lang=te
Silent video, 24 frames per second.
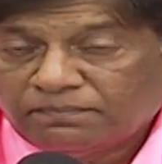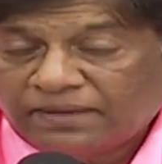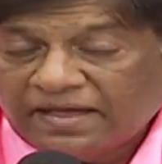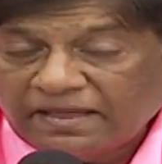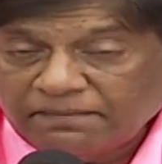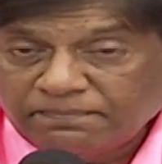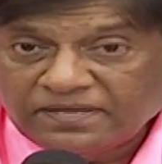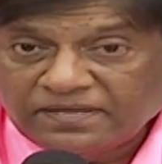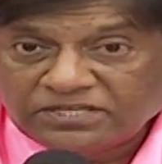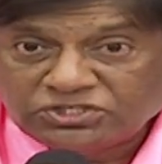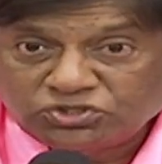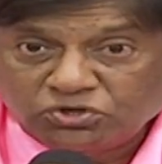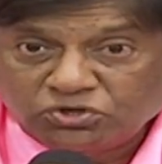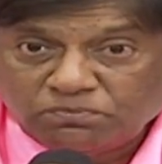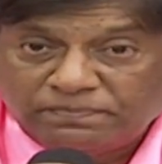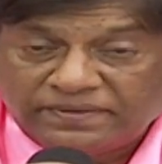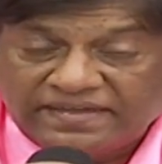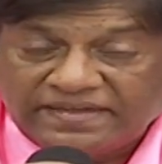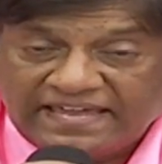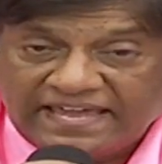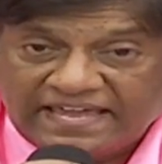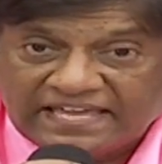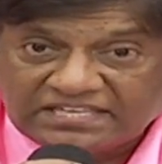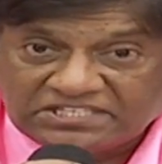పైపెచ్చు
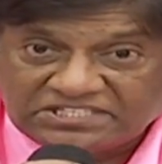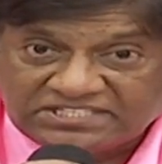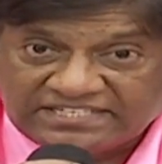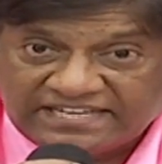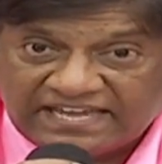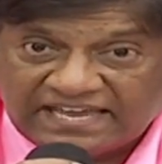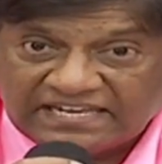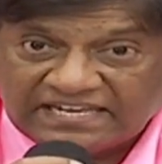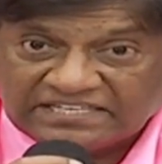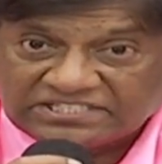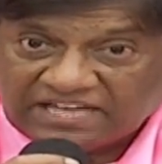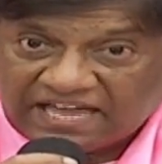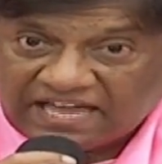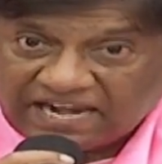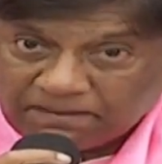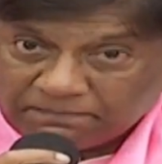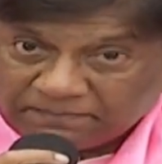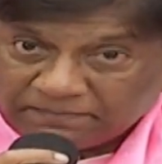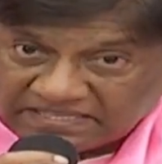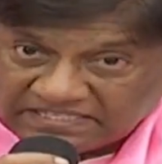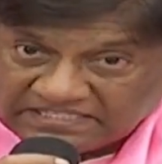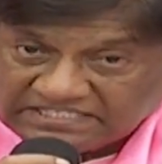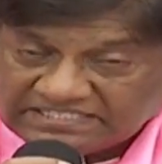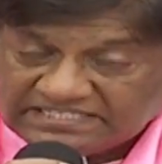బిహెచ్ఎల్ చాలా
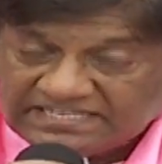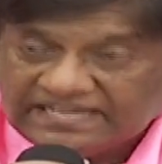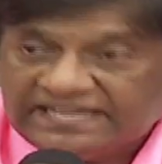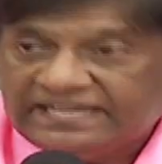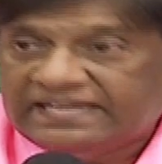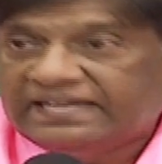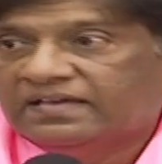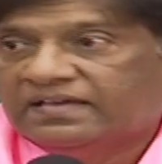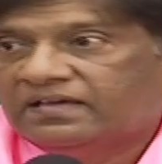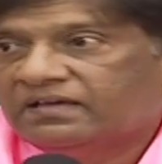మంచి